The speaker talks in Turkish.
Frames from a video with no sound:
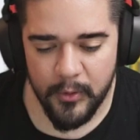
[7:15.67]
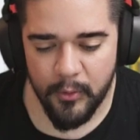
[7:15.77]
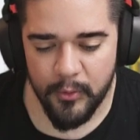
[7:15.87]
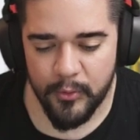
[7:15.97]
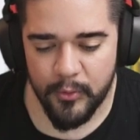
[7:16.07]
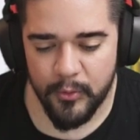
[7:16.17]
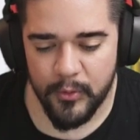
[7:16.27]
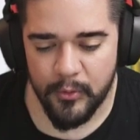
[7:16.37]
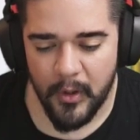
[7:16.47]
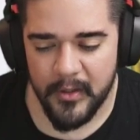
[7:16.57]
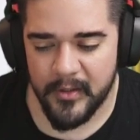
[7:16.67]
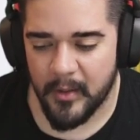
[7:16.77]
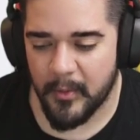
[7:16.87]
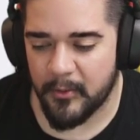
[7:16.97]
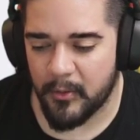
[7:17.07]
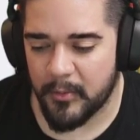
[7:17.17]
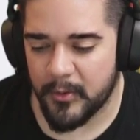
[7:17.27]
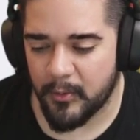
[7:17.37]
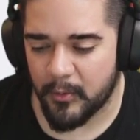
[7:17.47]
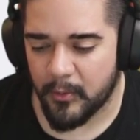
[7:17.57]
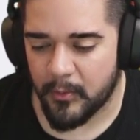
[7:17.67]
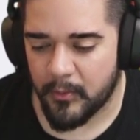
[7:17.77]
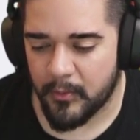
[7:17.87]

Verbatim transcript: Dedi Constitution istiyor. Asla bende öyle bir şey yok.